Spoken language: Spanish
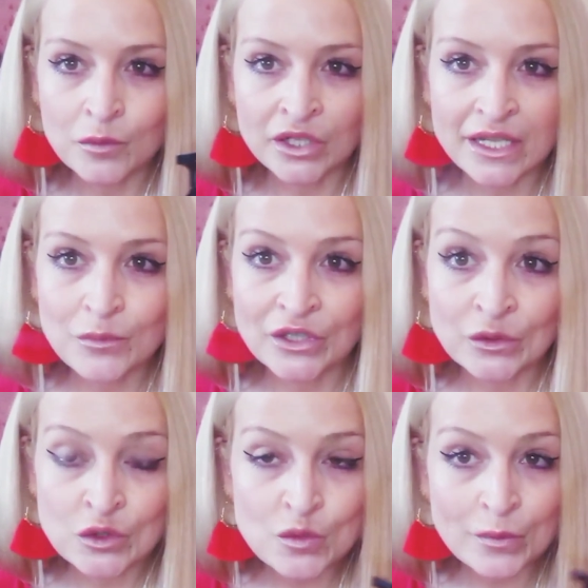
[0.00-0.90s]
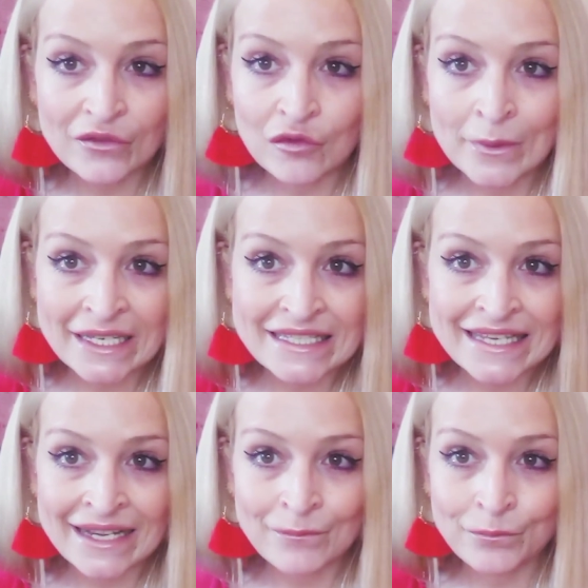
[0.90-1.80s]
¿Por qué? Porque no es un perfume que
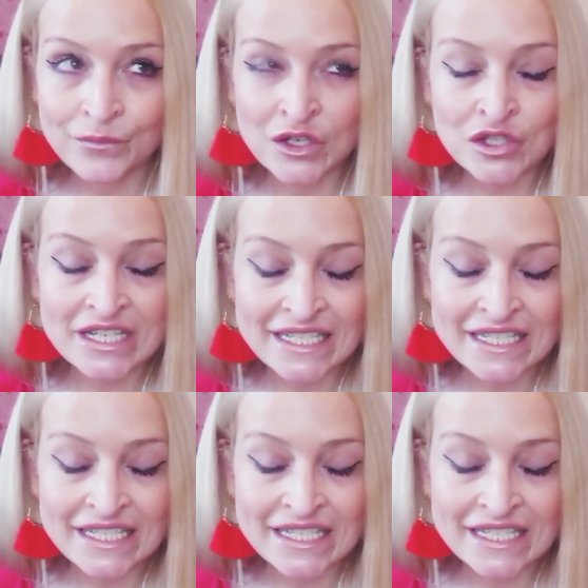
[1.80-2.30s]
sea o se